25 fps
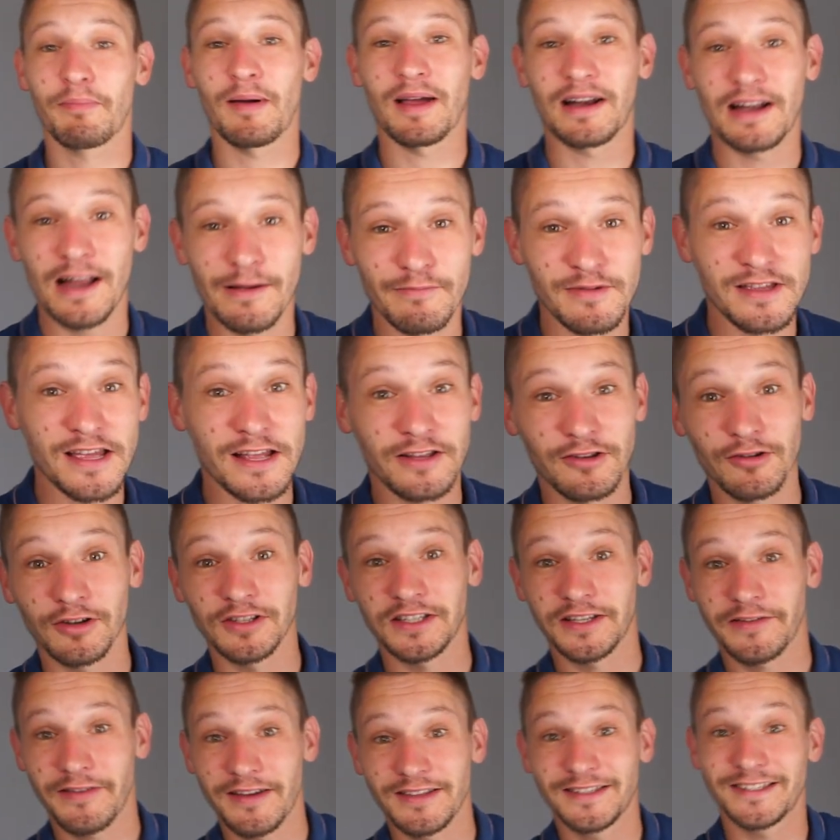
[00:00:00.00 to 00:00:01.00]
pas que la
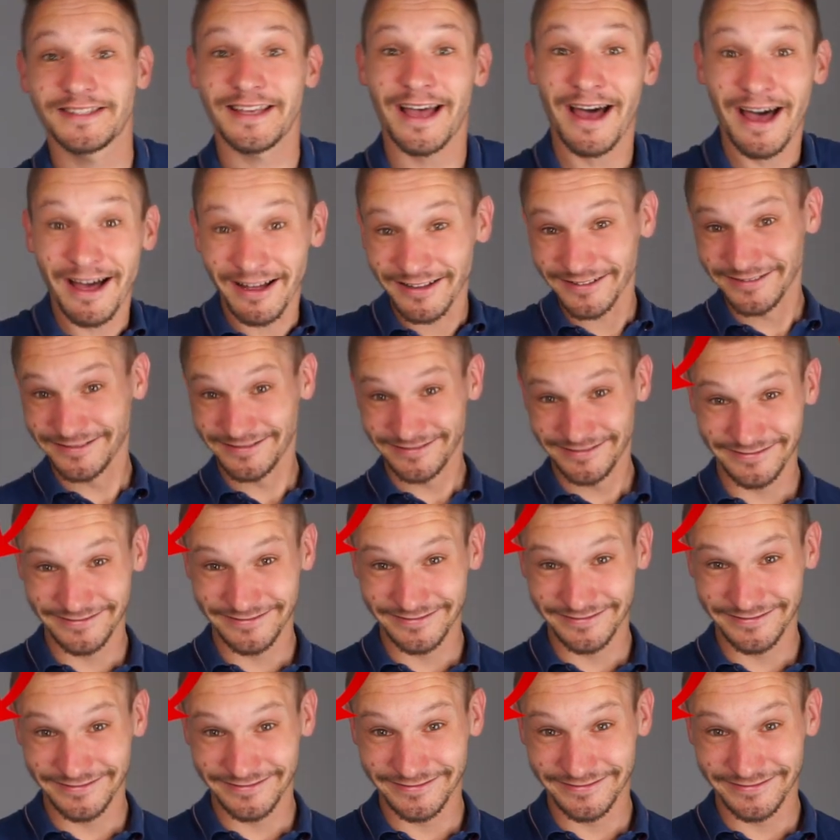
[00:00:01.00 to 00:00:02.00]
miniature ça va être ça.
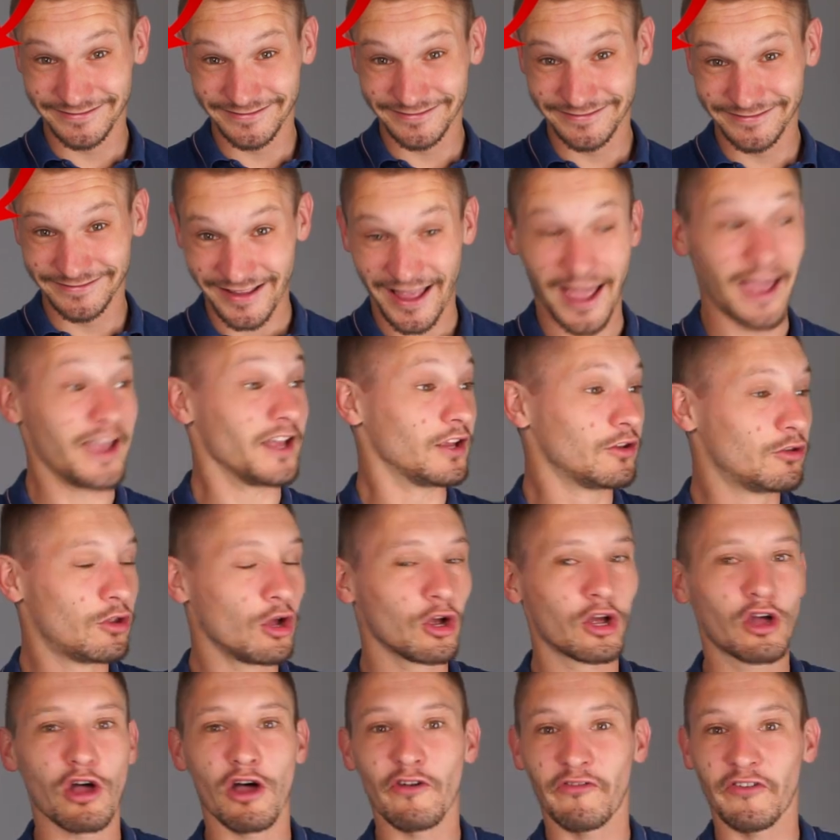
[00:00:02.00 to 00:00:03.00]
Avec
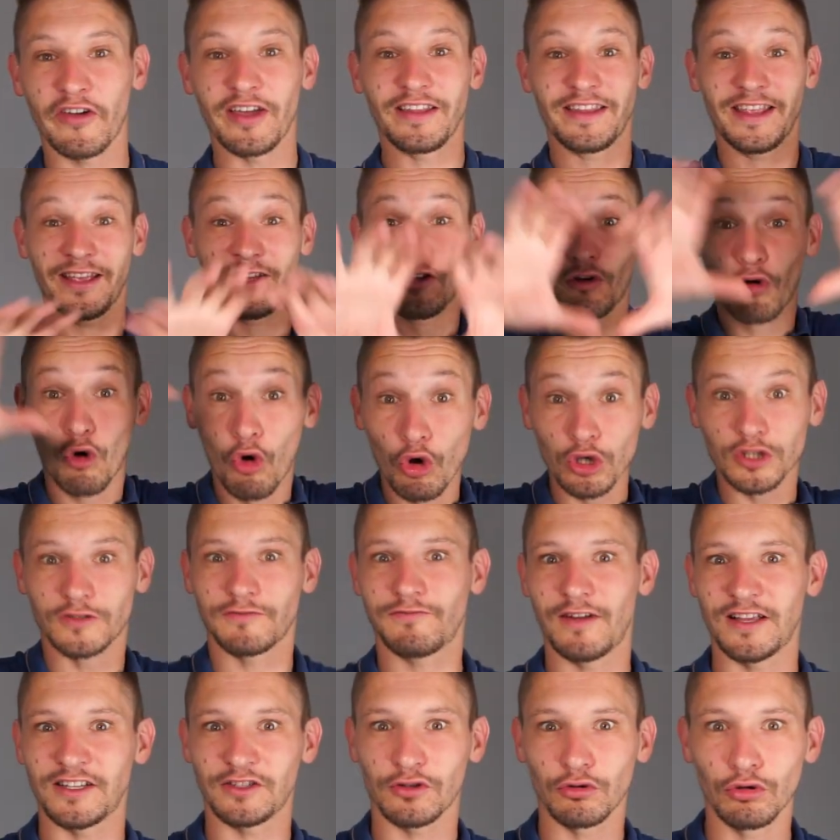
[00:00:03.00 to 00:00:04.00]
deux coffres et des grosses
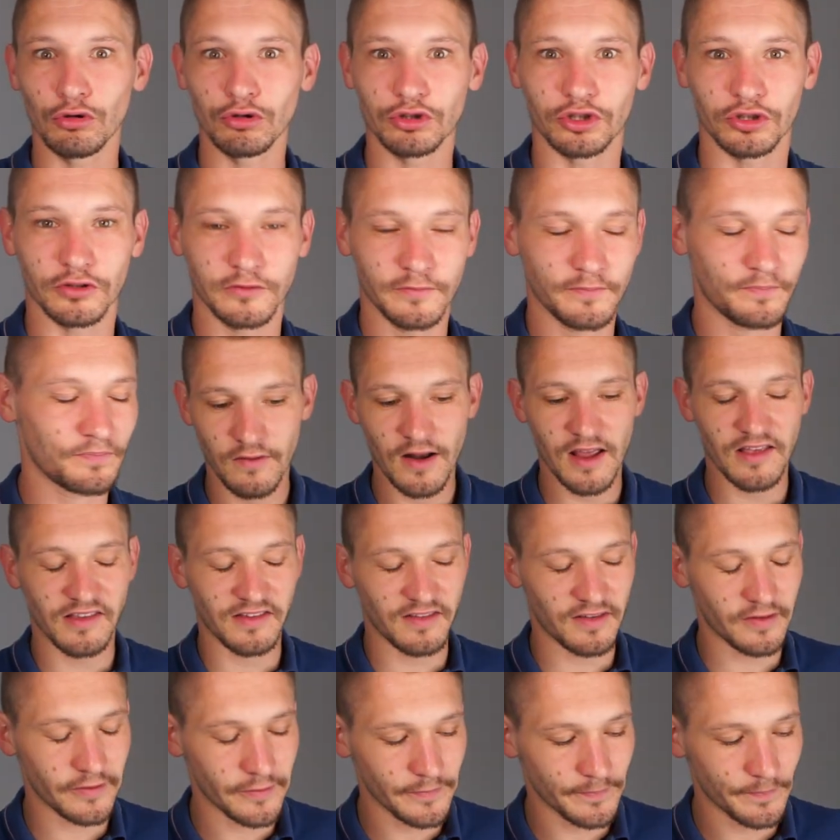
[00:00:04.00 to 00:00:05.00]
flèches rouges.
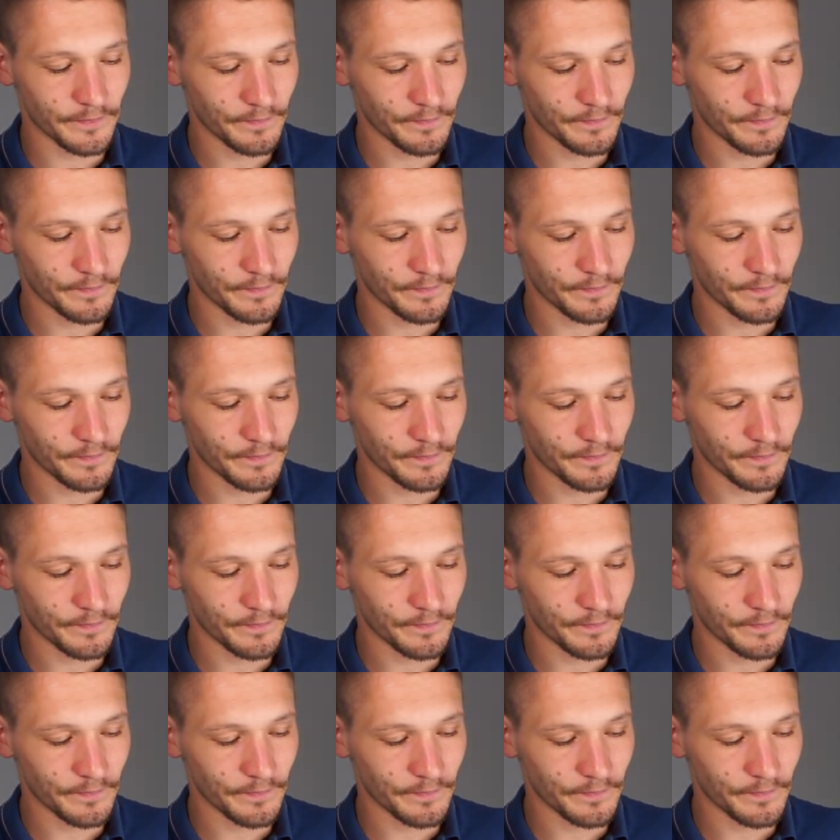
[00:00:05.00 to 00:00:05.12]
Flèches